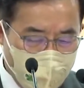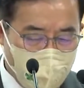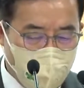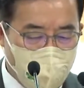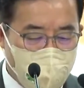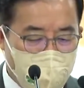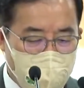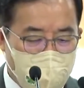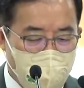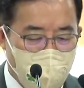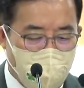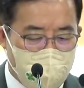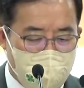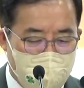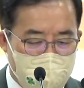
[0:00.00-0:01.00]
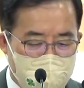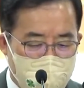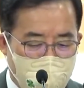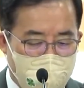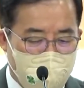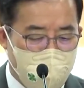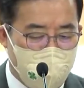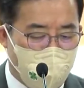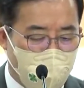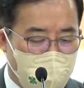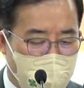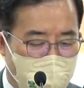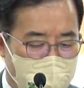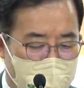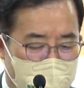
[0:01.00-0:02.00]
우선은 언론사의 선택권을
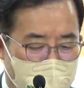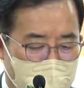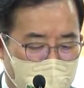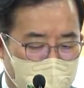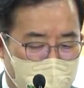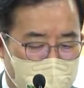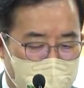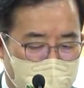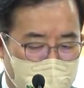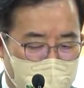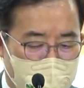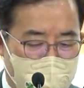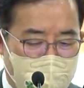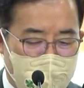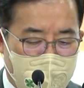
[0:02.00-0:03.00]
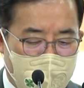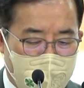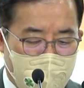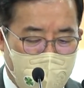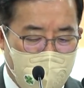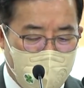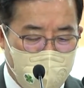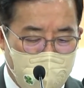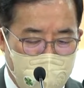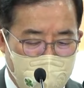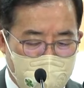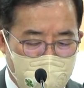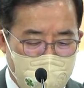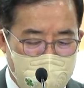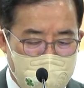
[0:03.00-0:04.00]
보장하면서 자발적인
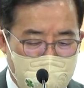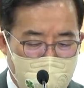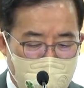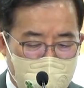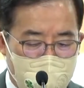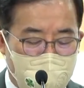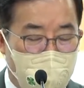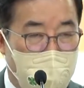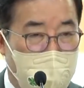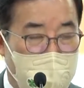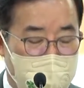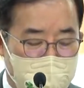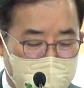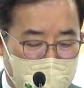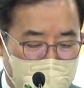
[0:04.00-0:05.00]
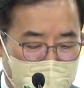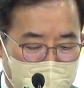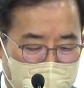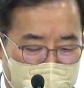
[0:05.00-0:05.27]
아웃링크로의 전환을 유도하겠습니다.